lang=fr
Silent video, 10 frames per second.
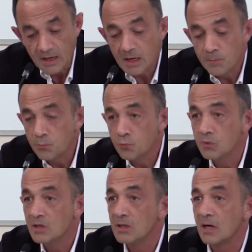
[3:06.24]
et
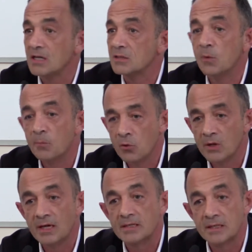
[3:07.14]
puis, à ce
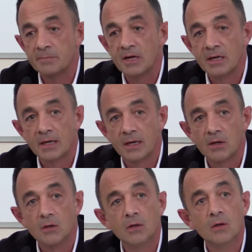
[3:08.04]
moment-là, sa mère
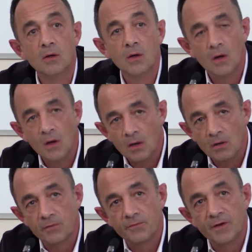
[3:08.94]

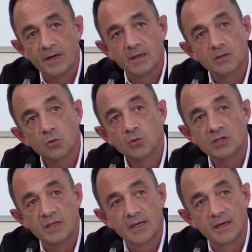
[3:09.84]
fait un
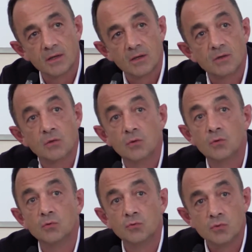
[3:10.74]
concert euh,
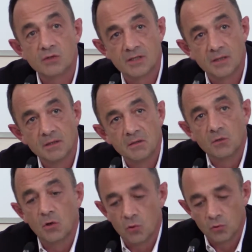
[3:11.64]
du sein.
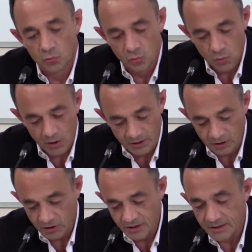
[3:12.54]
Grande angoisse
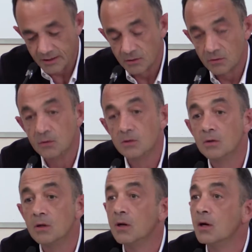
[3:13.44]
chez cette euh,
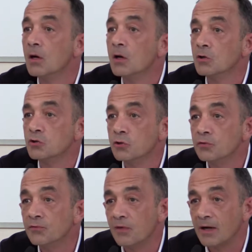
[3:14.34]
jeune
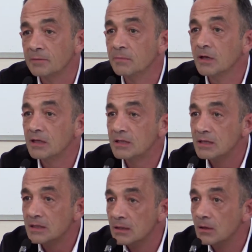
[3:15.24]
femme
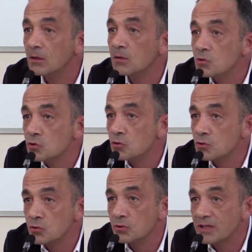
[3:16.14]
qui euh,
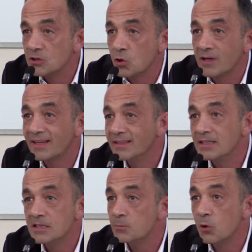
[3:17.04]
se,
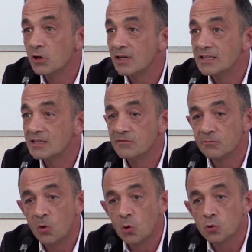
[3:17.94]
désorganise
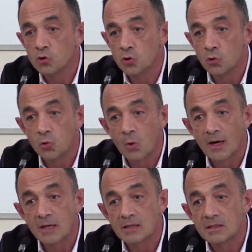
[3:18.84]
progressivement,
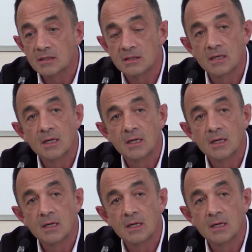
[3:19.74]
s'angoisse,